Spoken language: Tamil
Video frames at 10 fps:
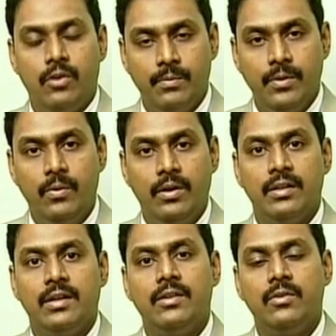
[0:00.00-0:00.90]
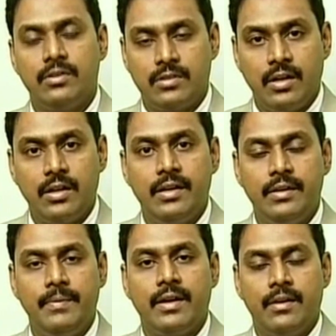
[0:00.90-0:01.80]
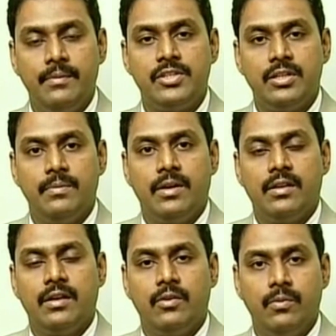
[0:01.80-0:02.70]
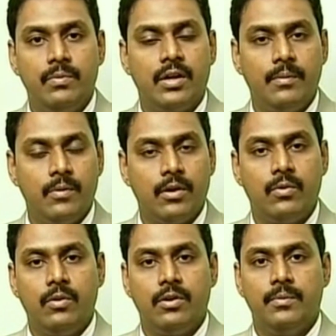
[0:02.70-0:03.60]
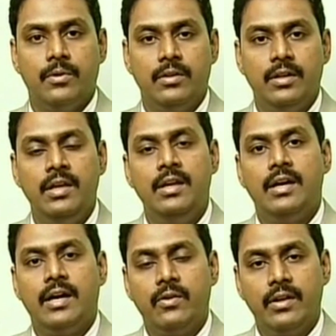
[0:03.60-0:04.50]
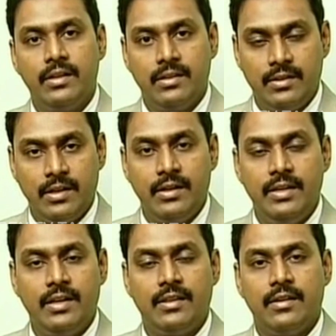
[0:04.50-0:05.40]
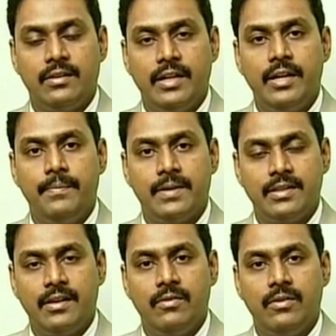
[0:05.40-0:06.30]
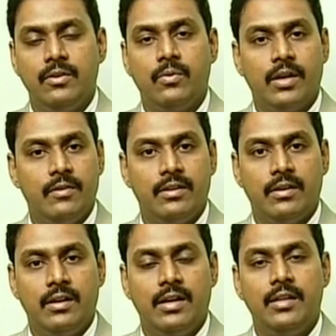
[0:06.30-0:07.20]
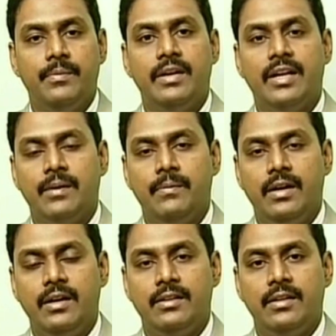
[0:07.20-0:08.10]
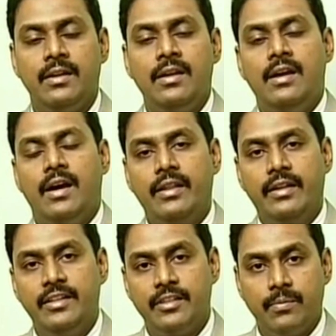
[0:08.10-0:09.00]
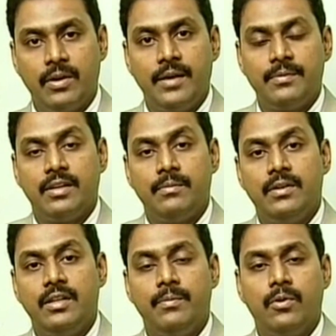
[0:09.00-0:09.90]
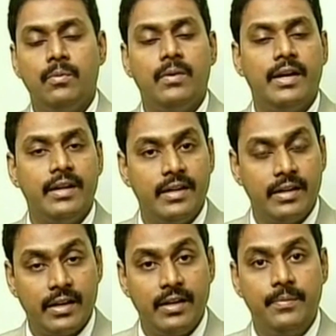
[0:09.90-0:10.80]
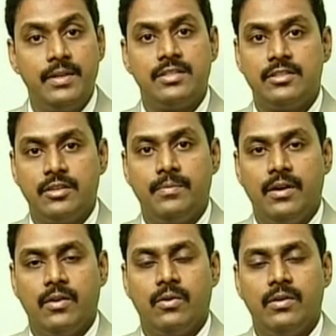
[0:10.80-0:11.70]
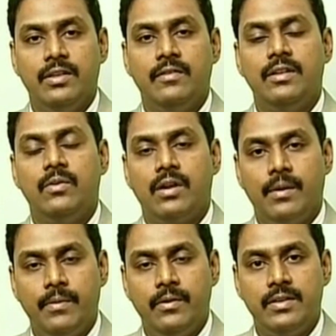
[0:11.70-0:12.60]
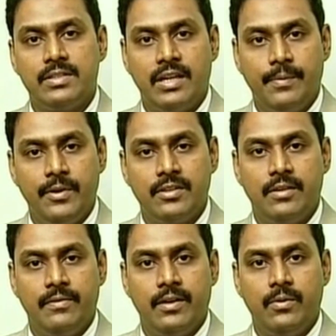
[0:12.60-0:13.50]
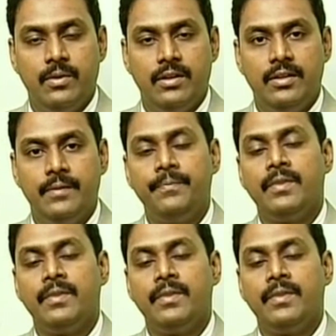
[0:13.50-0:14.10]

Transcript: ரொம்ப உள்ளது அது ஒரு சாதாரண இது மேக்க மிஷின் மாதிரி தான் அது ரொம்ப நம்ம ஒர்க் கொடுக்கும்போது அதோடைய த ஈரத்தை தண்ணி பசைகள் வந்து குறைவதனால் அது போய் நிரம்ப எழுத்து அந்த டிஸ்க் ப்ரலாப்ஸ் என்பது இப்போ ரொம்ப அடிக்கடி நிறைய பேஷண்ட்ஸுக்கு பார்க்குறோம் இது வந்து ஒரு ஐம்பது வயசு நாற்பது வயசில் வரக்கூடியது